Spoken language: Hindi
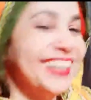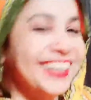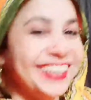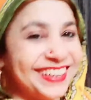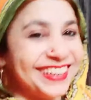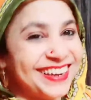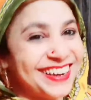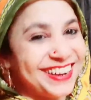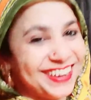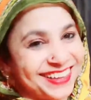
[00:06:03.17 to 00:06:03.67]

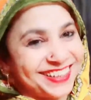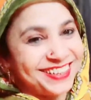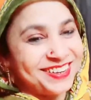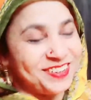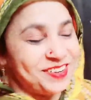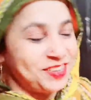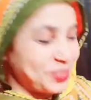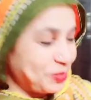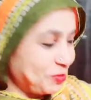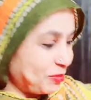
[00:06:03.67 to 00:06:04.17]
खा के
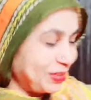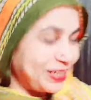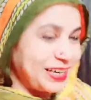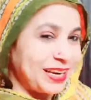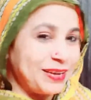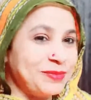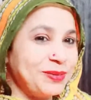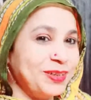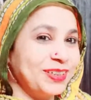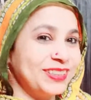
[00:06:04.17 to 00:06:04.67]
हॉस्पिटल
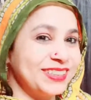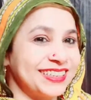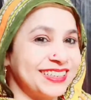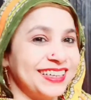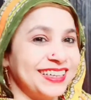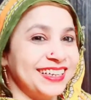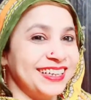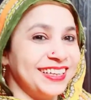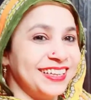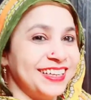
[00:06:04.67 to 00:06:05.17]
पहुंच
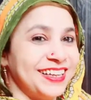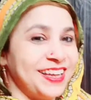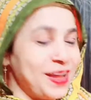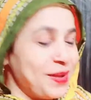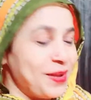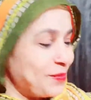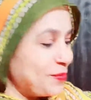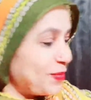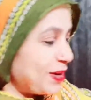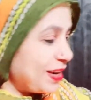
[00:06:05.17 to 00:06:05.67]
गई
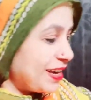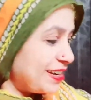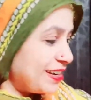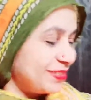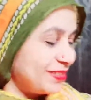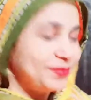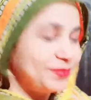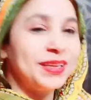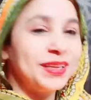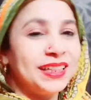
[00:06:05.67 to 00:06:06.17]
मगर
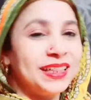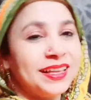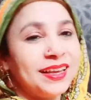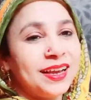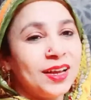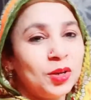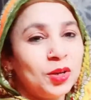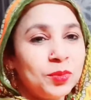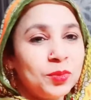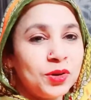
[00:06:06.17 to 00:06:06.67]
मेथी
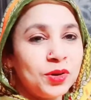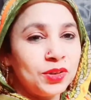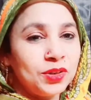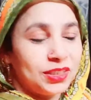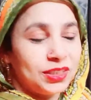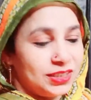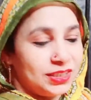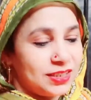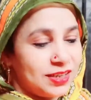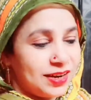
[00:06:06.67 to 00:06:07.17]
आलू बहुत
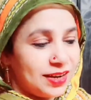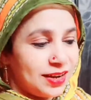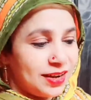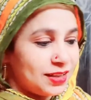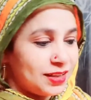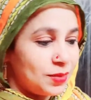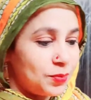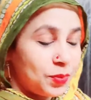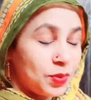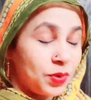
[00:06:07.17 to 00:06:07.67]
अच्छा लगा
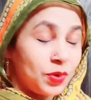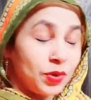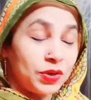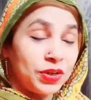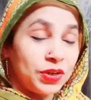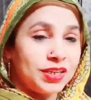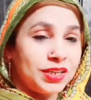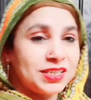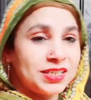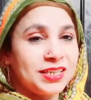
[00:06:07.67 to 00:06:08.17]
था बहुत
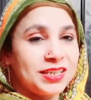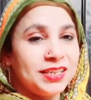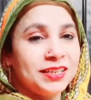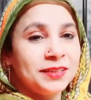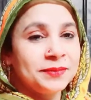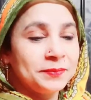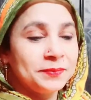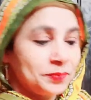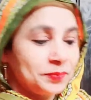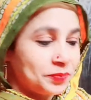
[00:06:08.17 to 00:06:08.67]
टेस्टी
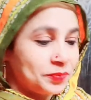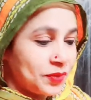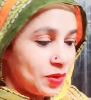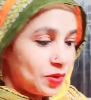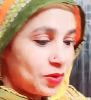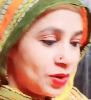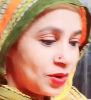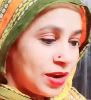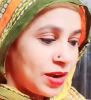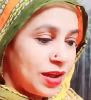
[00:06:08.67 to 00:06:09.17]

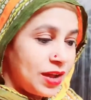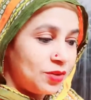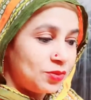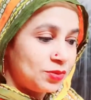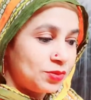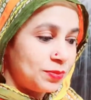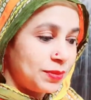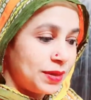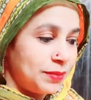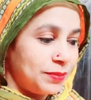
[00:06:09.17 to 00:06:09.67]
और ना
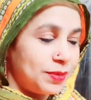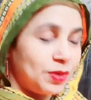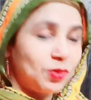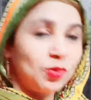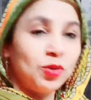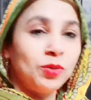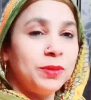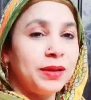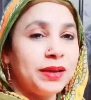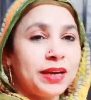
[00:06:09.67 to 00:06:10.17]
उसमें बिल्कुल
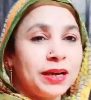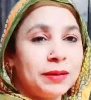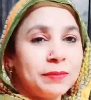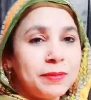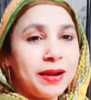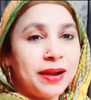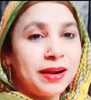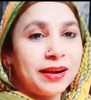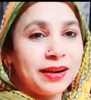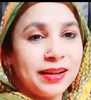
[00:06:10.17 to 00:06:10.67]
भी
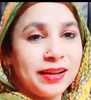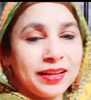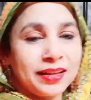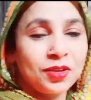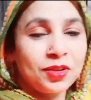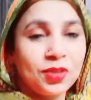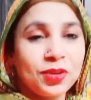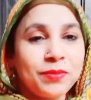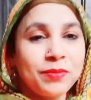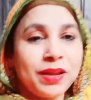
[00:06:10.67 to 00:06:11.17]
कड़वाहट लगी
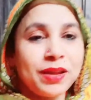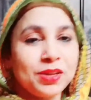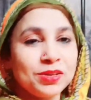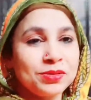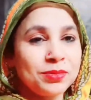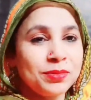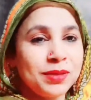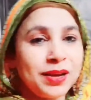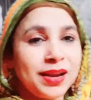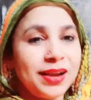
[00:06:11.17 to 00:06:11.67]
क्योंकि मैंने उसमें
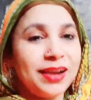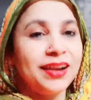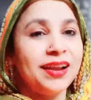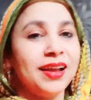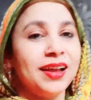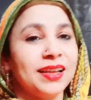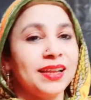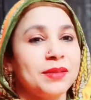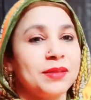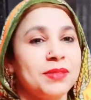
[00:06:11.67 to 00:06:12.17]
मलाई
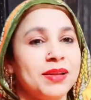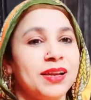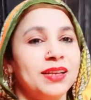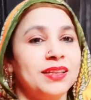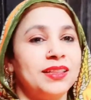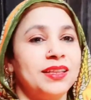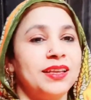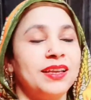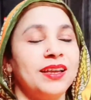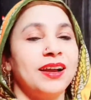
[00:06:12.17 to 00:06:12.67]
डाल के बनाई
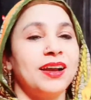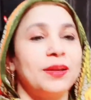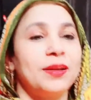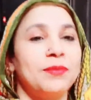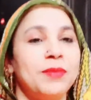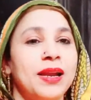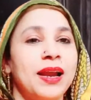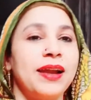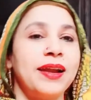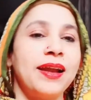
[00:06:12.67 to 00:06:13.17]
थी अगर
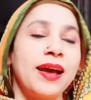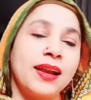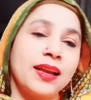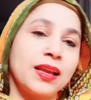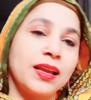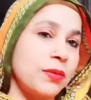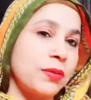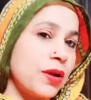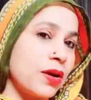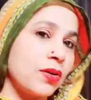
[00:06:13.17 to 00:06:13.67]
मलाई डाल
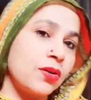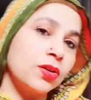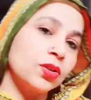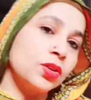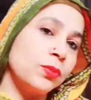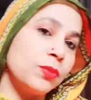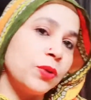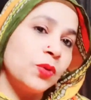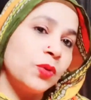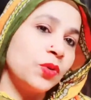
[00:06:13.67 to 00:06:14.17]
के बनाओगे तो
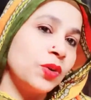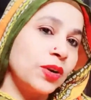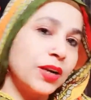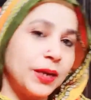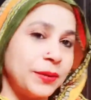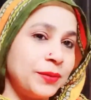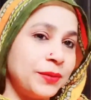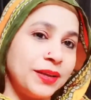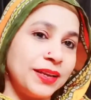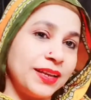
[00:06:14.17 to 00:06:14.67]
बिल्कुल
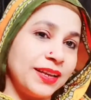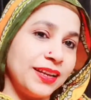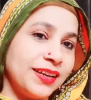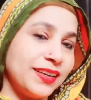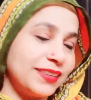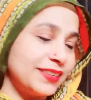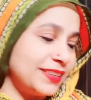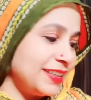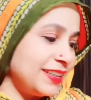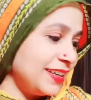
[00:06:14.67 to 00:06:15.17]
कड़वी नहीं
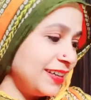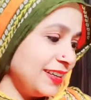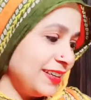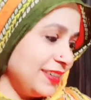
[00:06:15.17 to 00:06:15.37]
लगती है